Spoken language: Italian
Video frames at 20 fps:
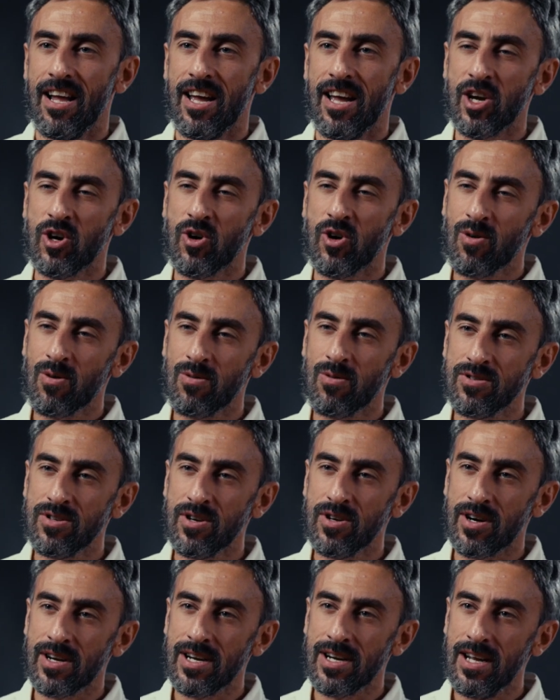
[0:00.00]
In
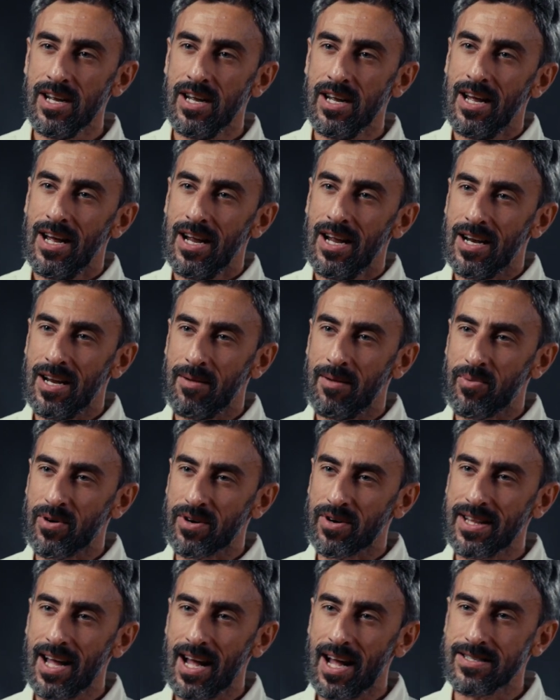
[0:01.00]
conclusione,
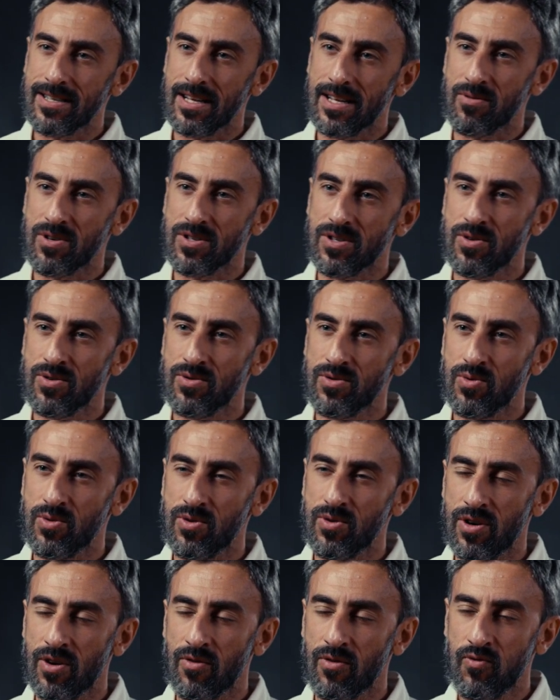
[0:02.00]
l'importanza di questo
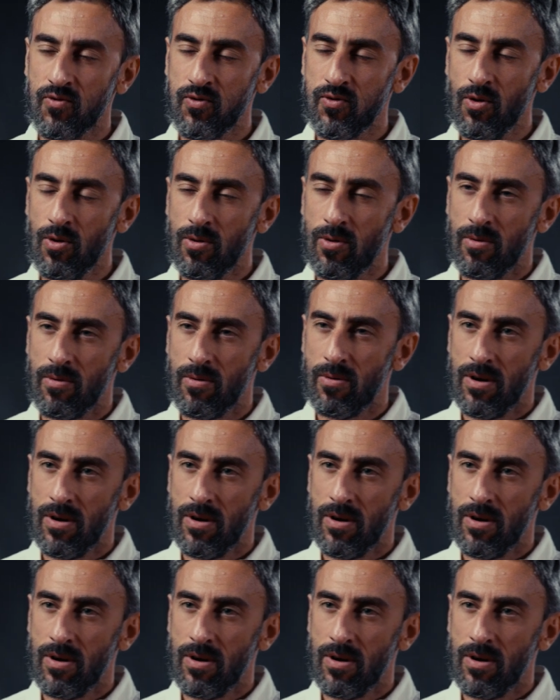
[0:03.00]
studio non fu